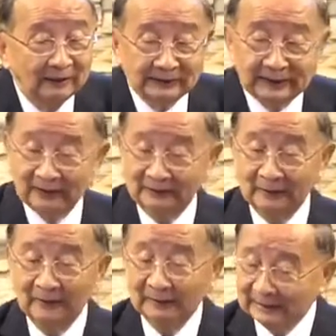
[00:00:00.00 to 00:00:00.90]
第二，
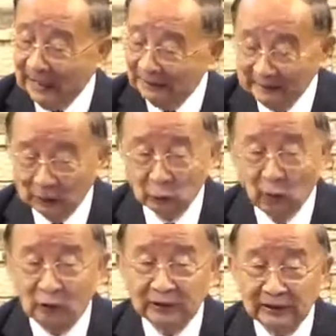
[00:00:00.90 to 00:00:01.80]
上帝的
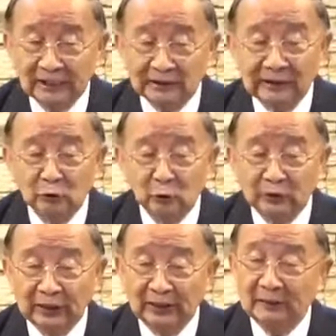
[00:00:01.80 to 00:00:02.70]
国、上帝的主
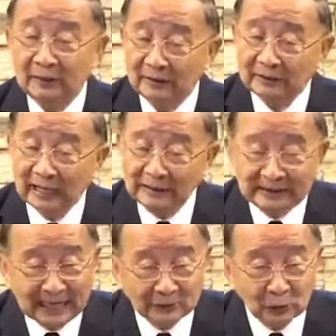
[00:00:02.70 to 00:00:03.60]
权在
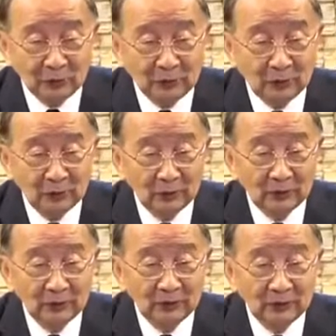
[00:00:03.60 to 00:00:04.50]
家中；
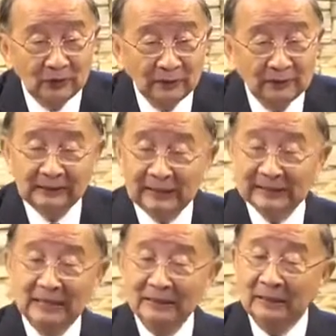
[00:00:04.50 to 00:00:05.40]
第
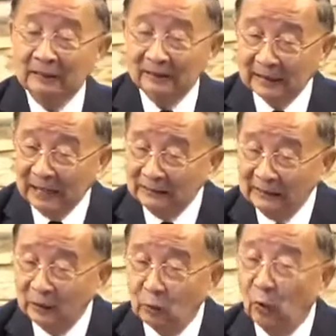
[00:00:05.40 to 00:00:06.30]
三，上帝
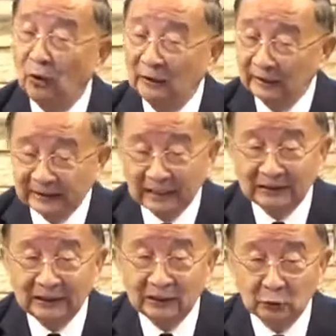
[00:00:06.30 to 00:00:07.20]
的国、上帝
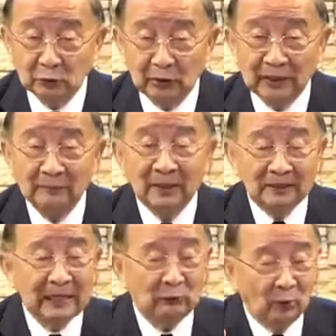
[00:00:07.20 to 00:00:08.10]
的主权
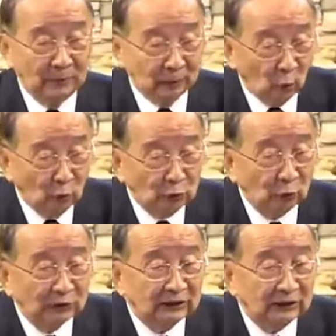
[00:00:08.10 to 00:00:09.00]
在我们工作
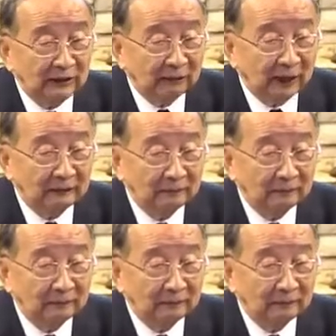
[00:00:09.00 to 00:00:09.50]
的地方；